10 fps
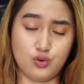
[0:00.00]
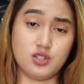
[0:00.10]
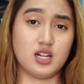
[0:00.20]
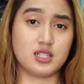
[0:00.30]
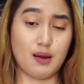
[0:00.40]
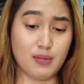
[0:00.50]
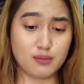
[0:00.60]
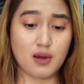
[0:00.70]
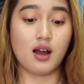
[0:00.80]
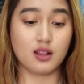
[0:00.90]
udah jelas
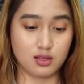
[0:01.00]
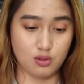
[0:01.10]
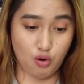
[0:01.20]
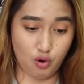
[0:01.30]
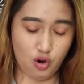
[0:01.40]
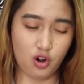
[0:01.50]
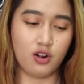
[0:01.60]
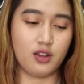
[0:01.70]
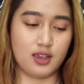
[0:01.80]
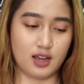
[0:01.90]
aman banget
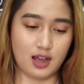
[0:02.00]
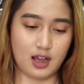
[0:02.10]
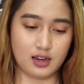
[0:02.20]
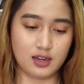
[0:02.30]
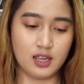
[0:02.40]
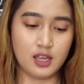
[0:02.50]
dong ya kan